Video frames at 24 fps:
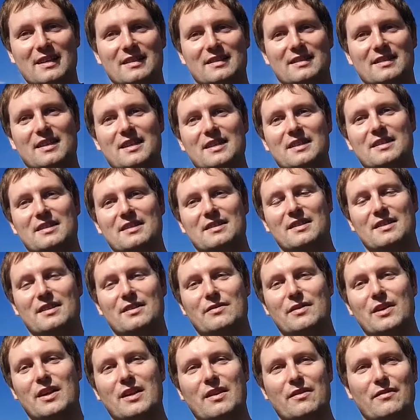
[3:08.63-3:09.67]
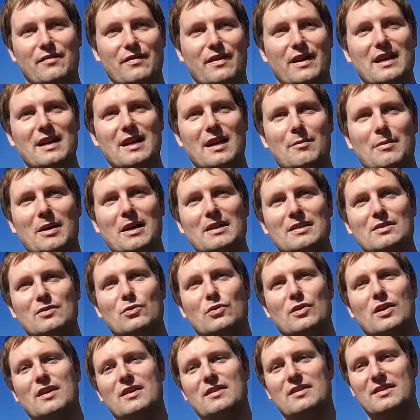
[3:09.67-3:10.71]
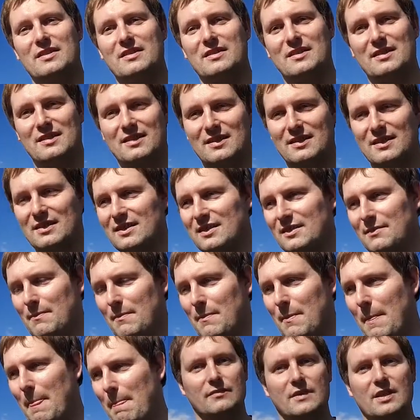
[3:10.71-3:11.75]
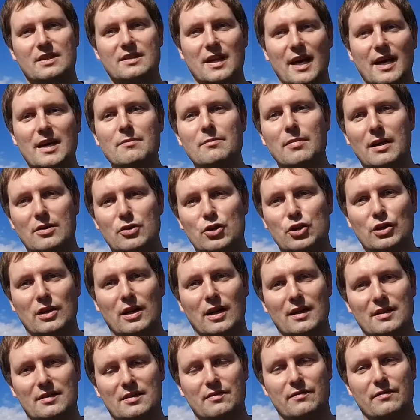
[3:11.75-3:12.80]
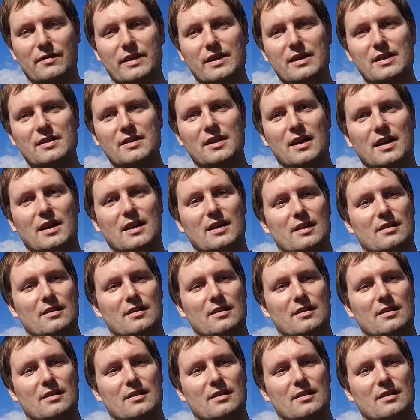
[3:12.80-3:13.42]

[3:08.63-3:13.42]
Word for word: nicht äh, wieder den Fehler machst oder diesen, diese Einbahnstraße wählt,